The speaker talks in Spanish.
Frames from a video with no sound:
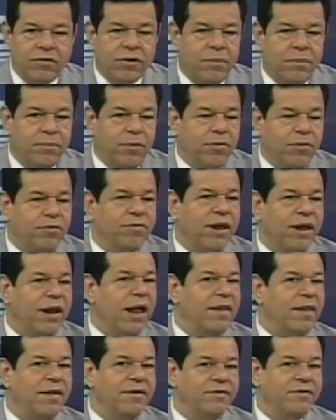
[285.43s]
que producen
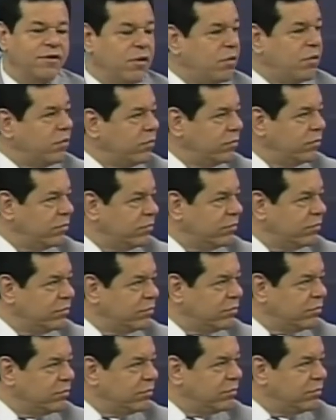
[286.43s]
adicción,
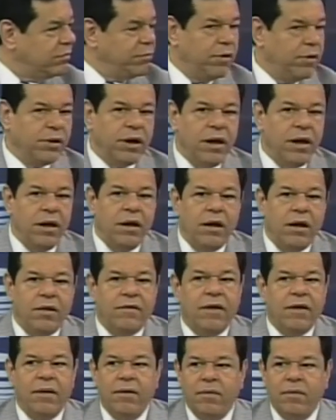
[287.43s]
porque
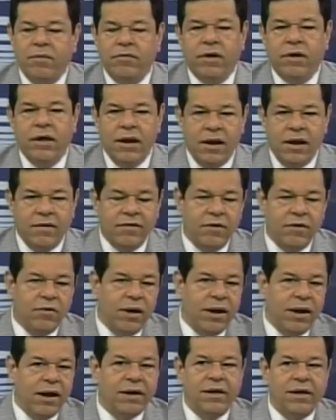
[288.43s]
sabemos que el
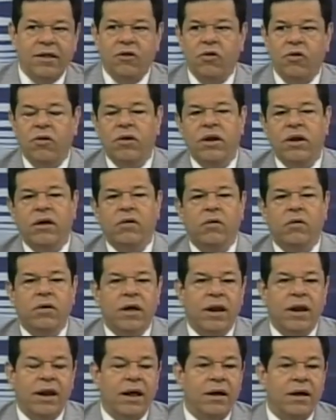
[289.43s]
ácido araquidónico,
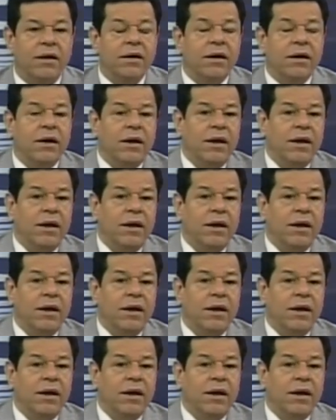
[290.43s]
que la,